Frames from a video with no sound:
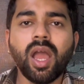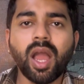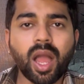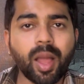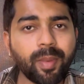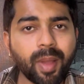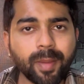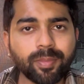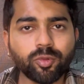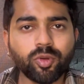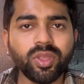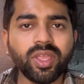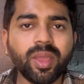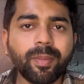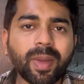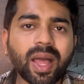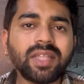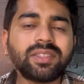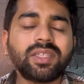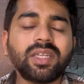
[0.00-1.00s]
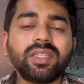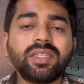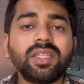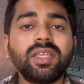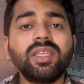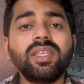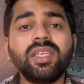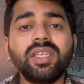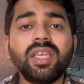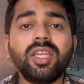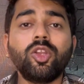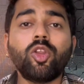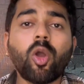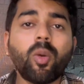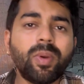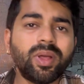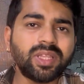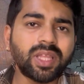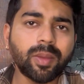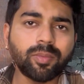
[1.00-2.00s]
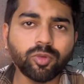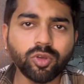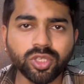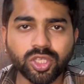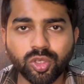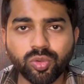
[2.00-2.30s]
अब आपको ये बात करते हैं कि ये नौबत आपको